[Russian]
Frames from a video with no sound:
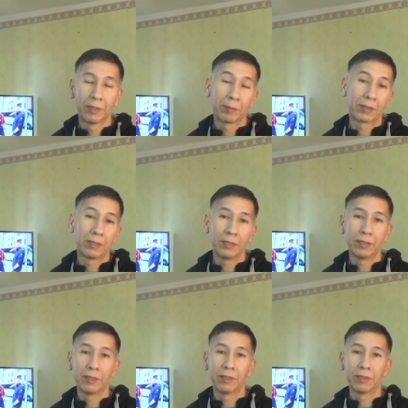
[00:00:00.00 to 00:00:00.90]

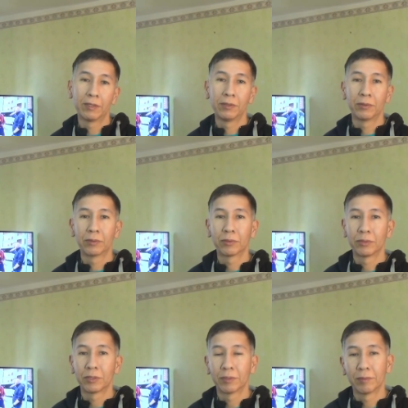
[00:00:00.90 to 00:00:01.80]
продление ее
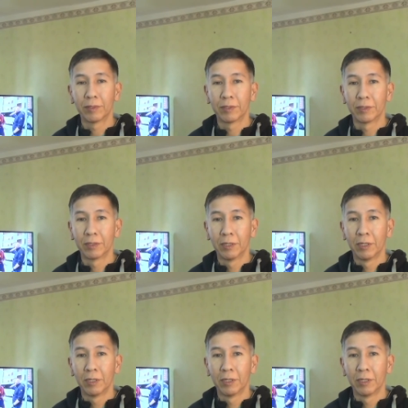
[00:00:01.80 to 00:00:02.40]
существования.